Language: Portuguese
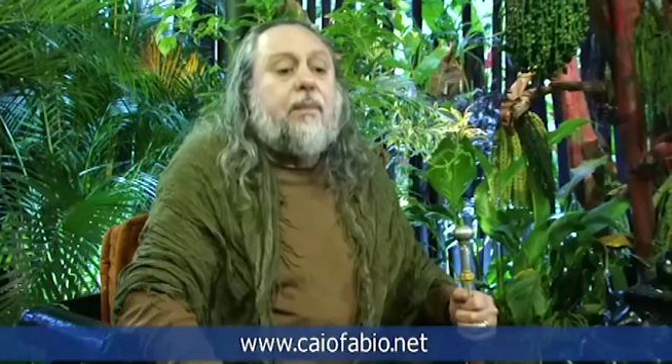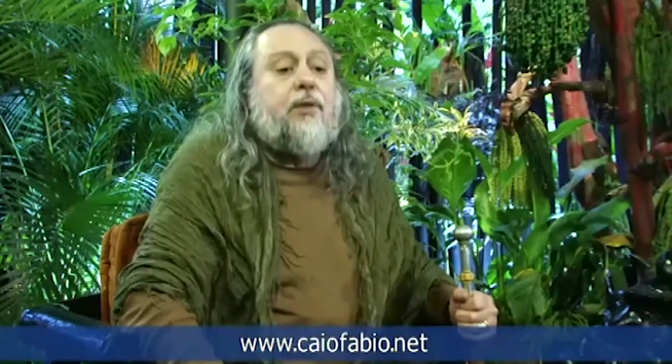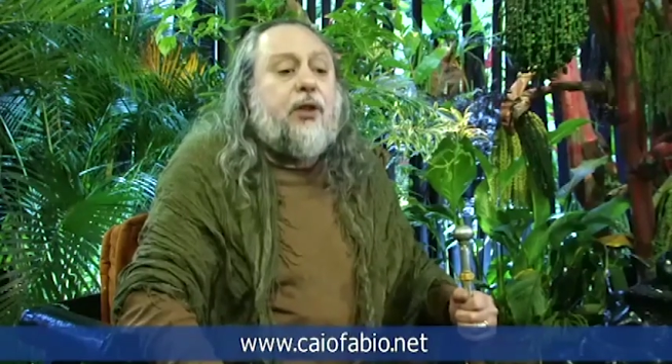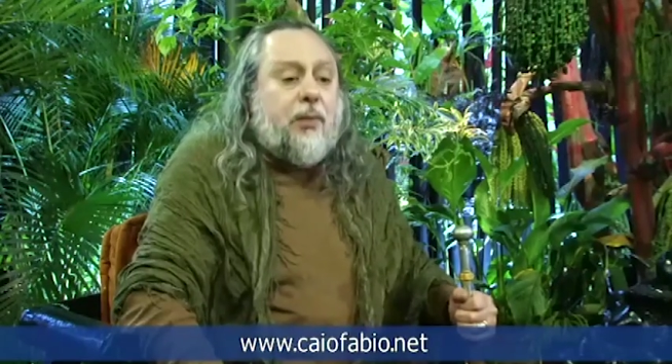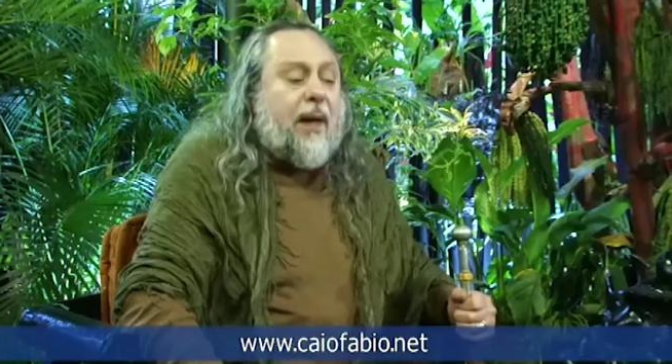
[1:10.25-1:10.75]

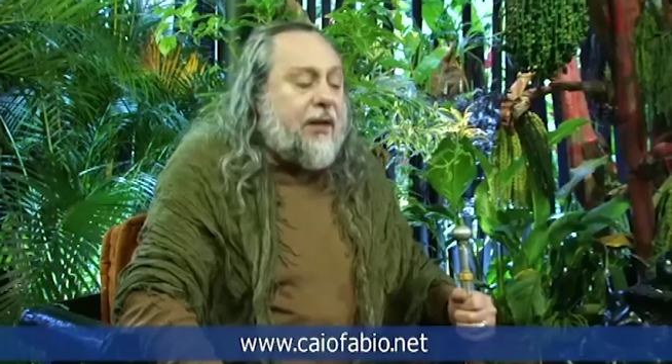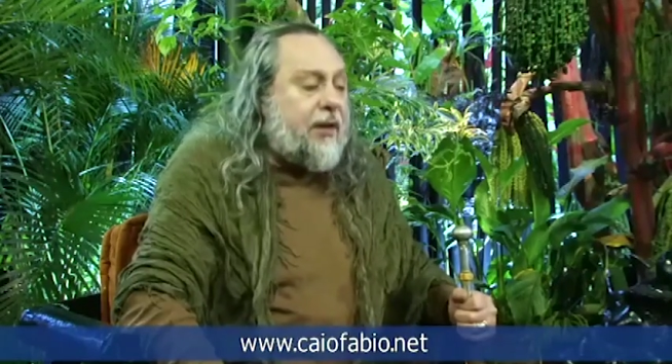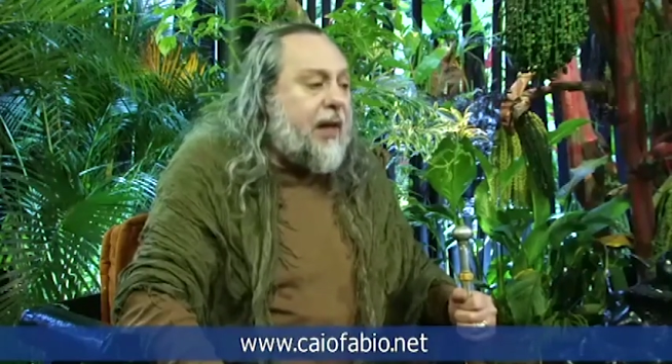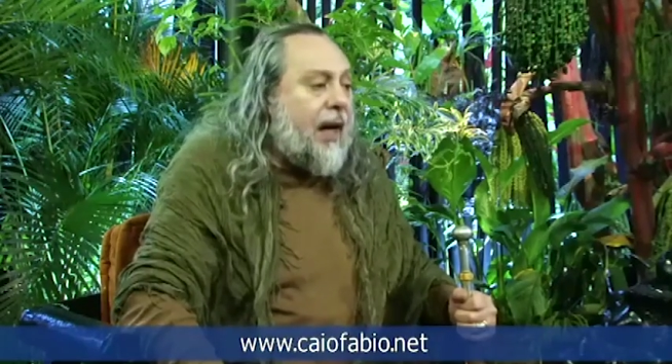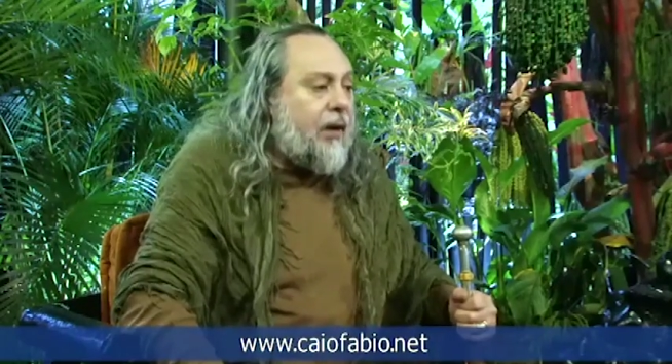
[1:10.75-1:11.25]

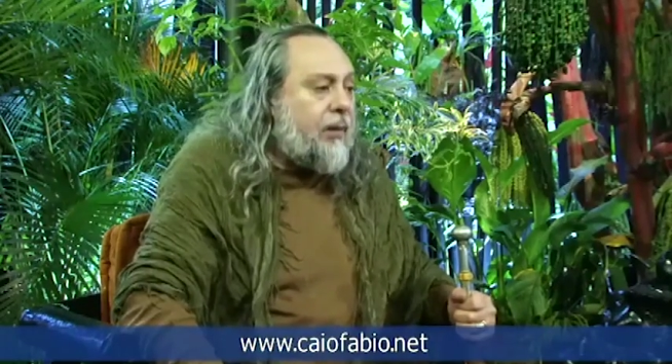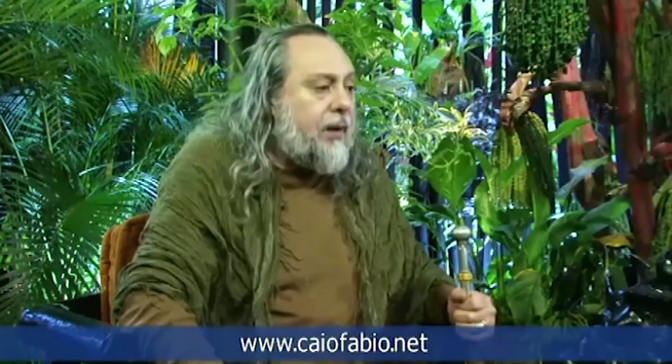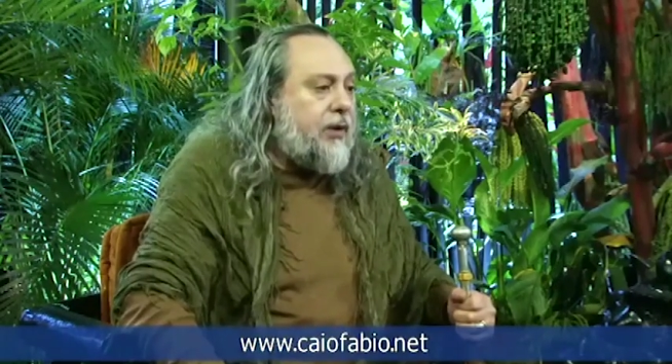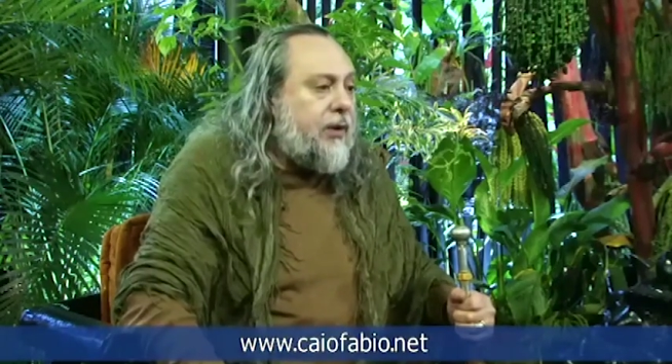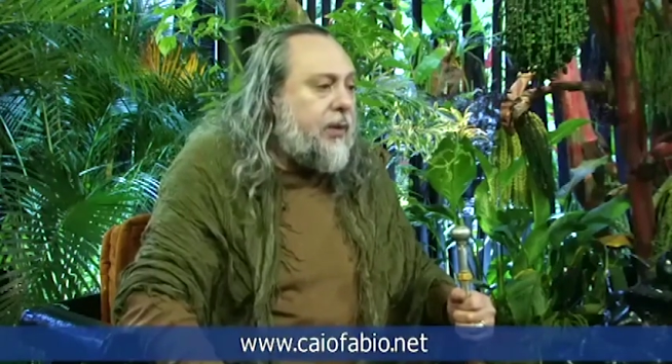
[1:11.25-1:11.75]
desmascara o
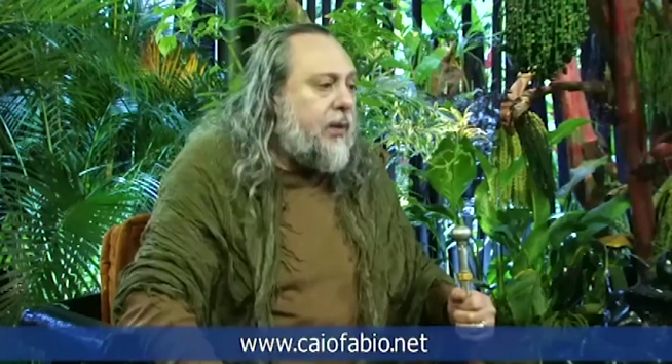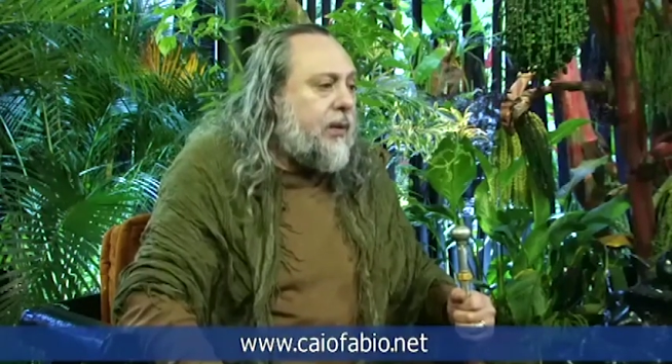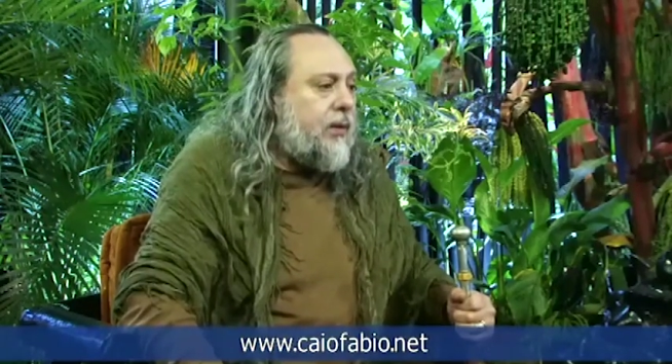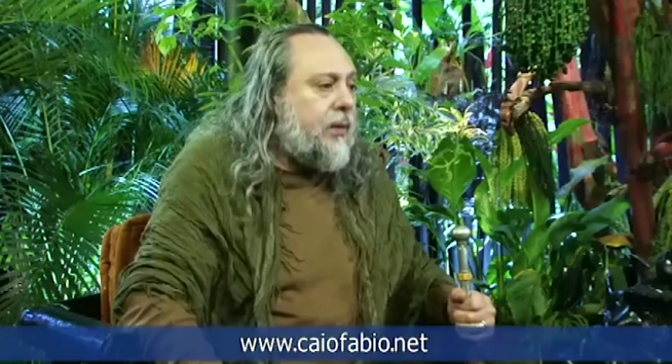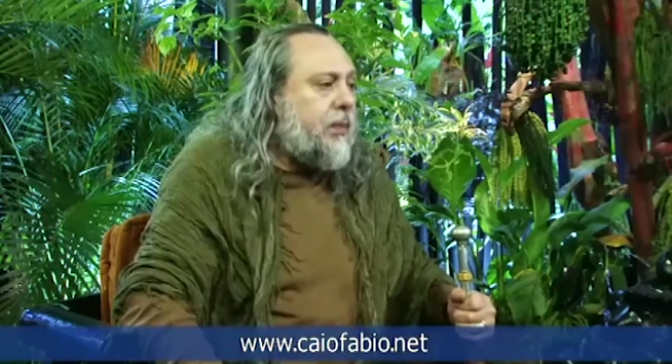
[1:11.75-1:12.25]

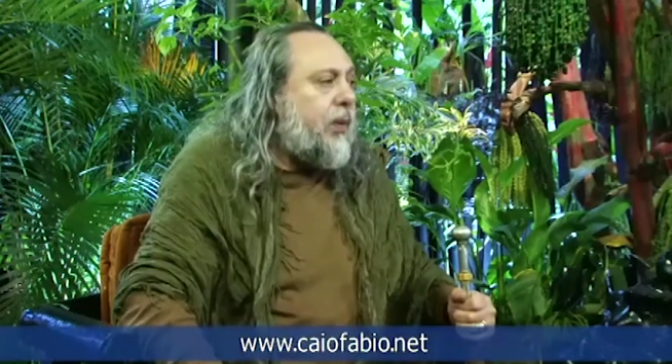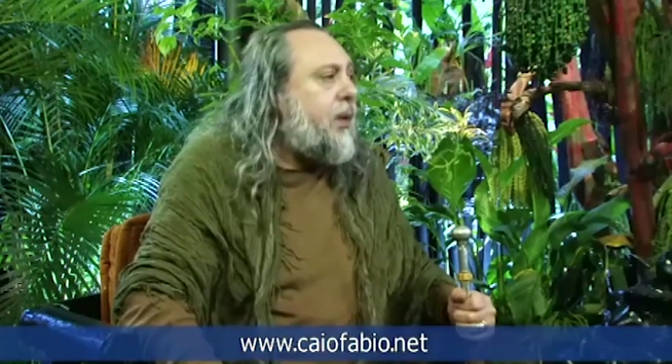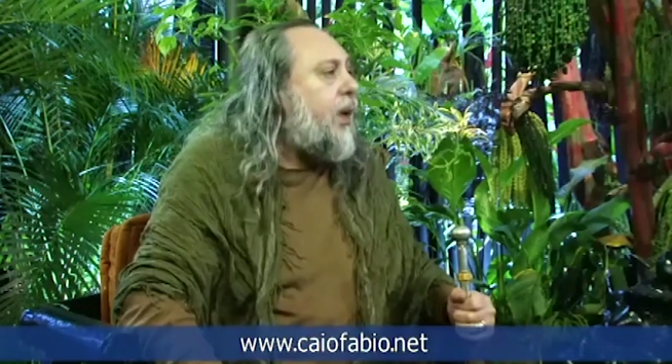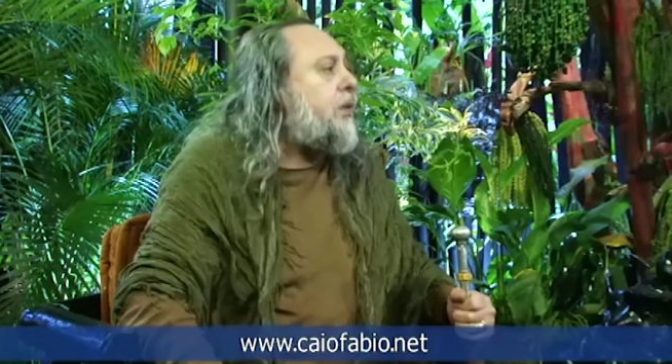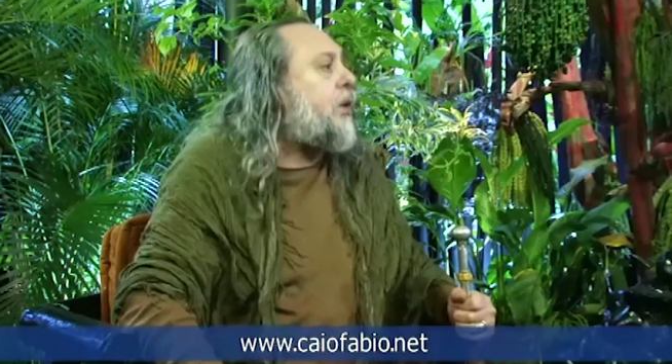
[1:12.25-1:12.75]
mentiroso por
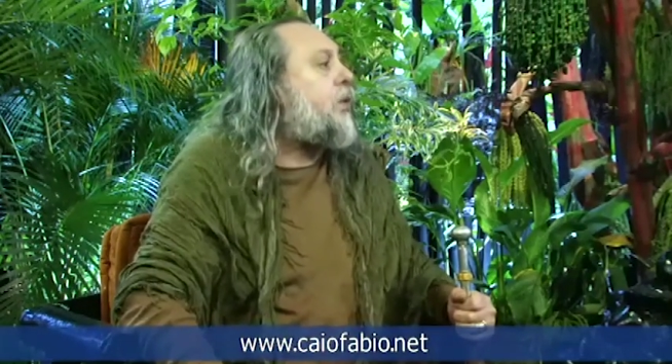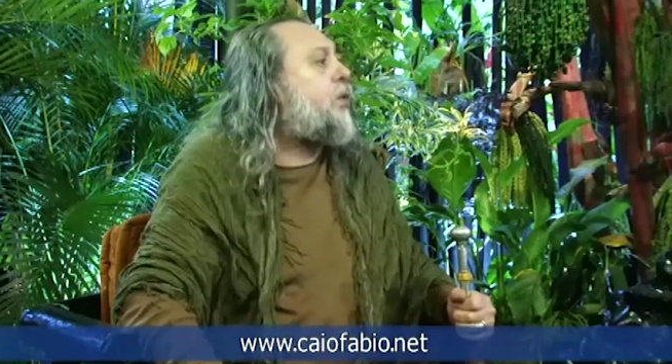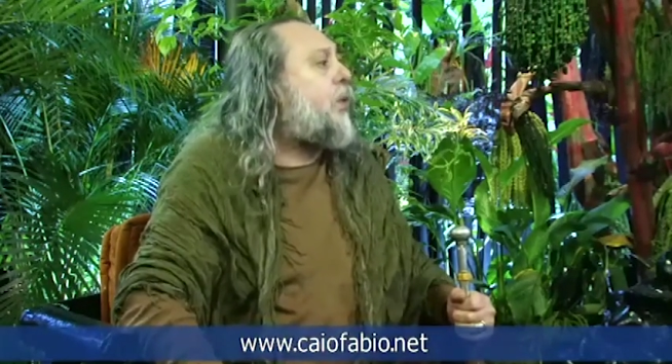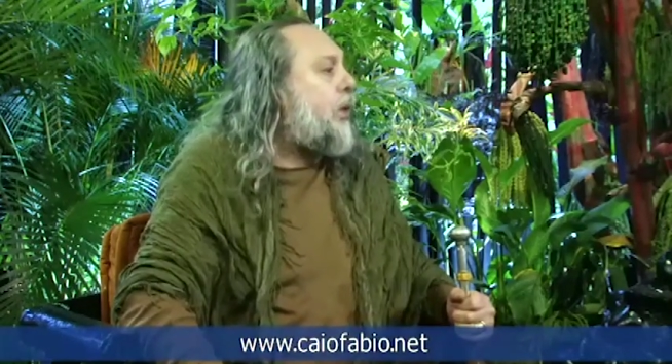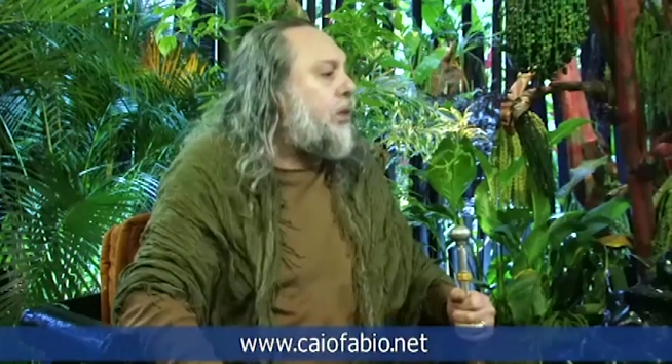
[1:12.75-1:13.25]
causa
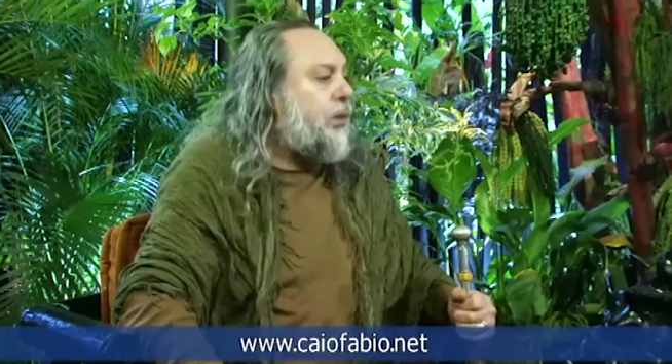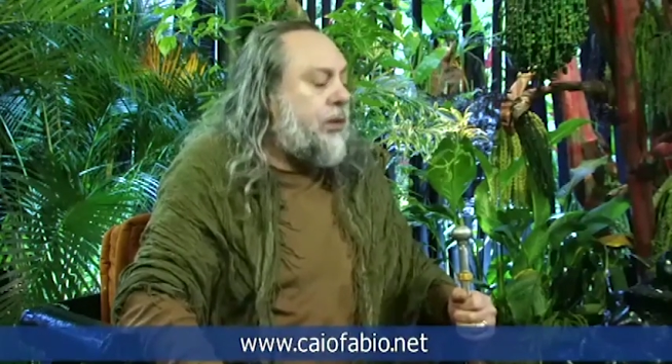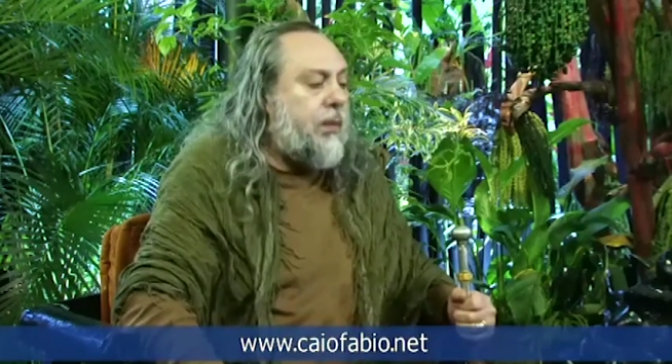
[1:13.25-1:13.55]
dos outros.